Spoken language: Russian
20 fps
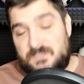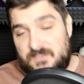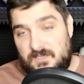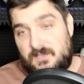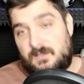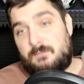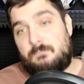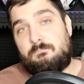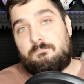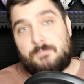
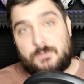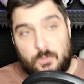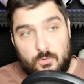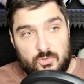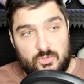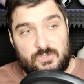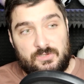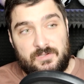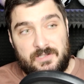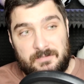все
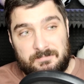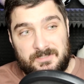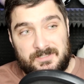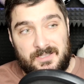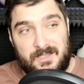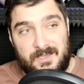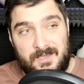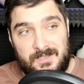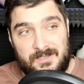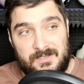прошлые
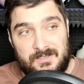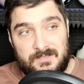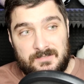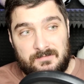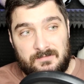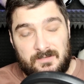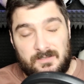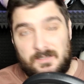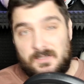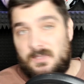
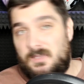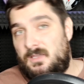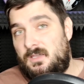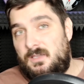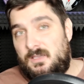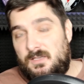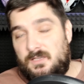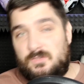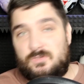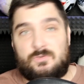обстоятельства
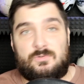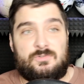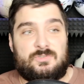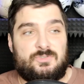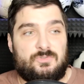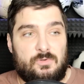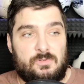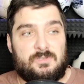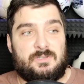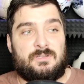и то,
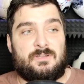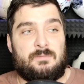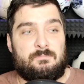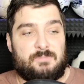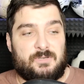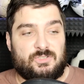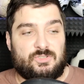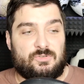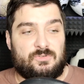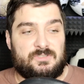сколько нам
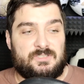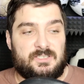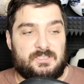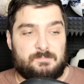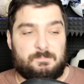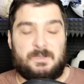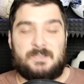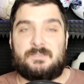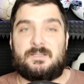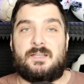пришлось
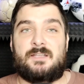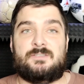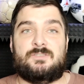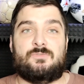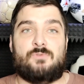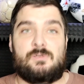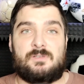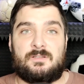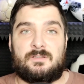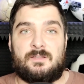испытать,
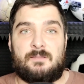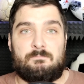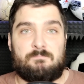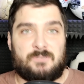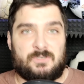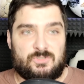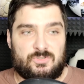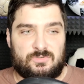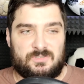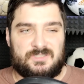сколько нам
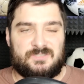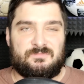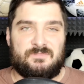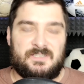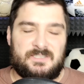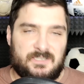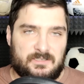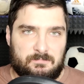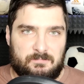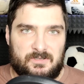пришлось
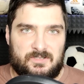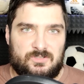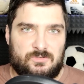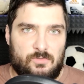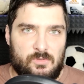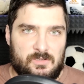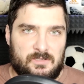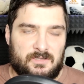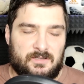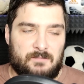вытерпеть,
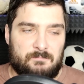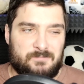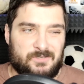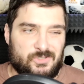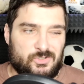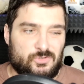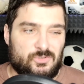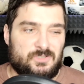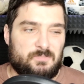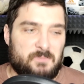сколько нам
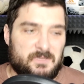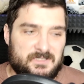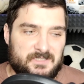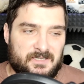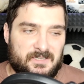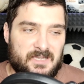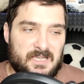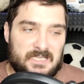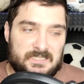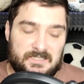пришлось
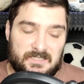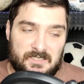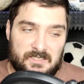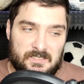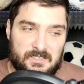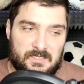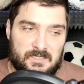потерять